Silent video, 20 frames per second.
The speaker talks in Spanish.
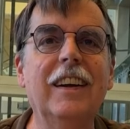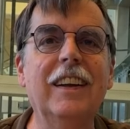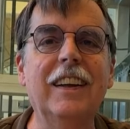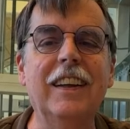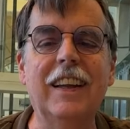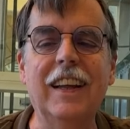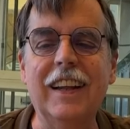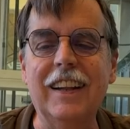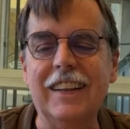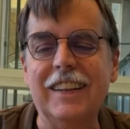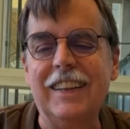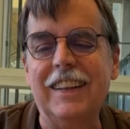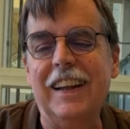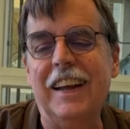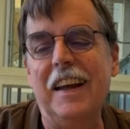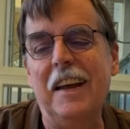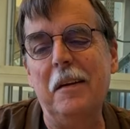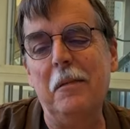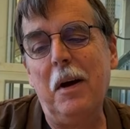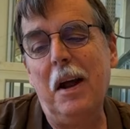Y
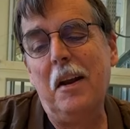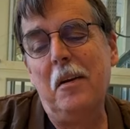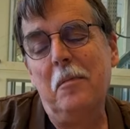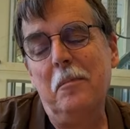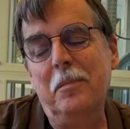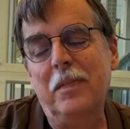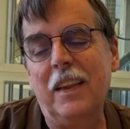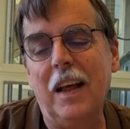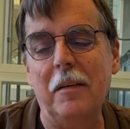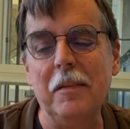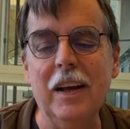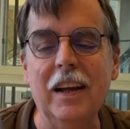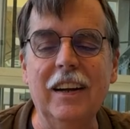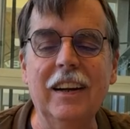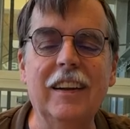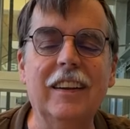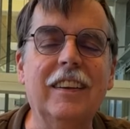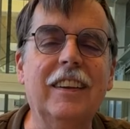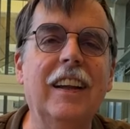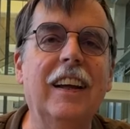este, y bueno, está
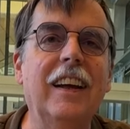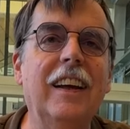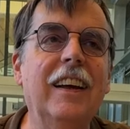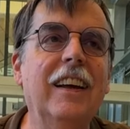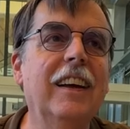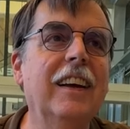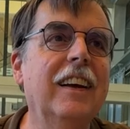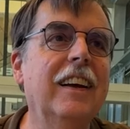bien, este.